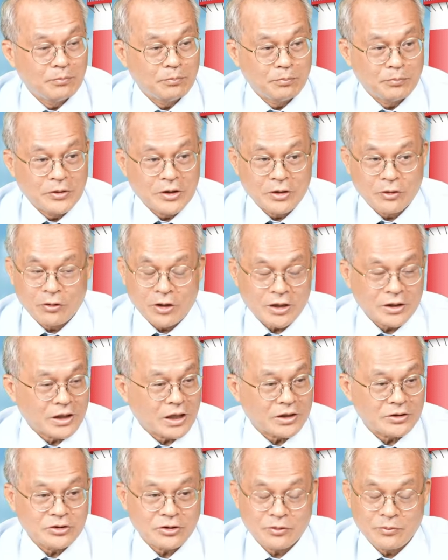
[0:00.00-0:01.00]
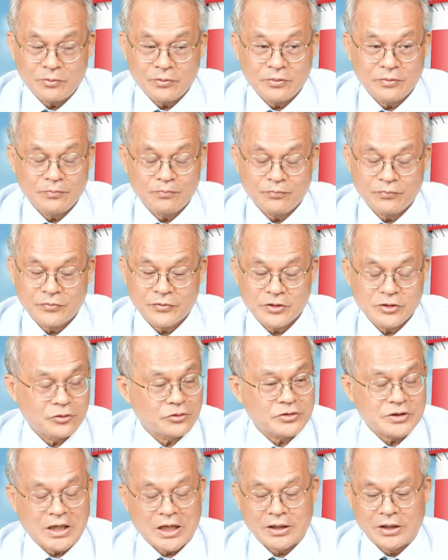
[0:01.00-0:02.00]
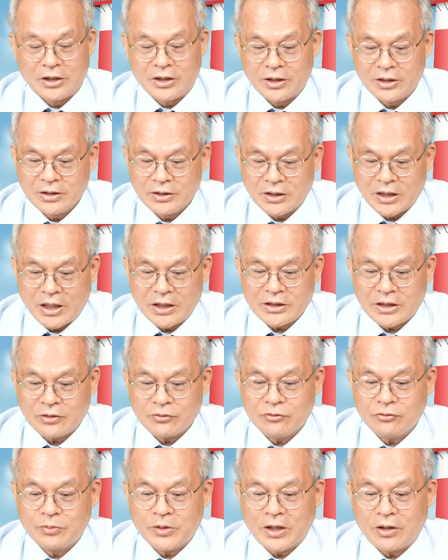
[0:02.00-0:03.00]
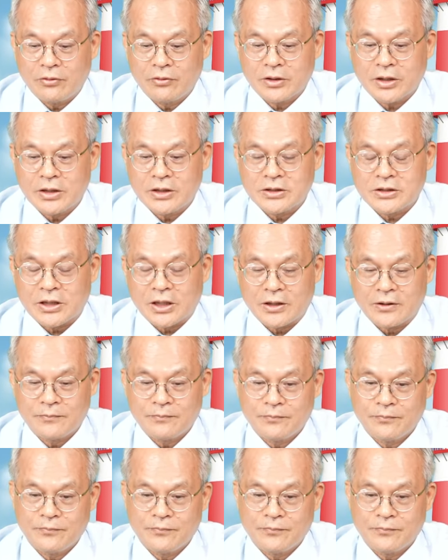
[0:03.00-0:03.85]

没有反弹就就杀的哪一档股票？我跟你讲，